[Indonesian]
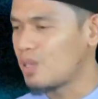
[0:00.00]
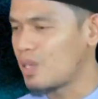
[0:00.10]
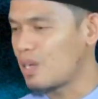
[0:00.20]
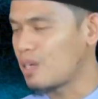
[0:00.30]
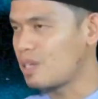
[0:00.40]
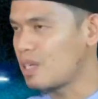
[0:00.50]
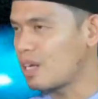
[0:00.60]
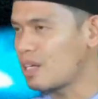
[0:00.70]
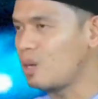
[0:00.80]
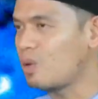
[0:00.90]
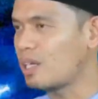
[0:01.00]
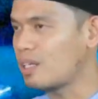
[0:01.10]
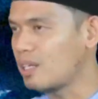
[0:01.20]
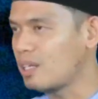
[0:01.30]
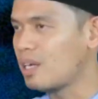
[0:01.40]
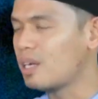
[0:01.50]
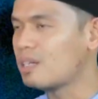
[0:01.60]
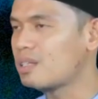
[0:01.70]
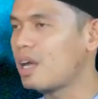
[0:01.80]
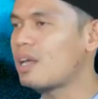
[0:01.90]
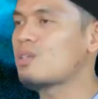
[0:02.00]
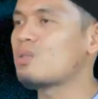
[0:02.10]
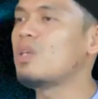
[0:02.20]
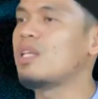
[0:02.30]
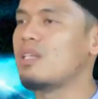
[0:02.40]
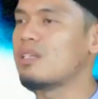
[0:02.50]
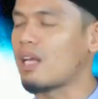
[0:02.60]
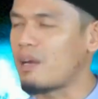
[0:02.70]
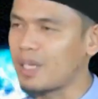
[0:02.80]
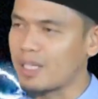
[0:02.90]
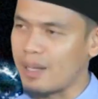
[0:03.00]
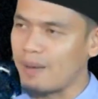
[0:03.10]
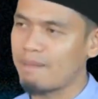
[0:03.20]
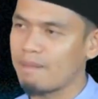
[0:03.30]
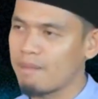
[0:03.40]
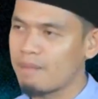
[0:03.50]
zikir-zikir di luar ini sangat sulit diselamatkan.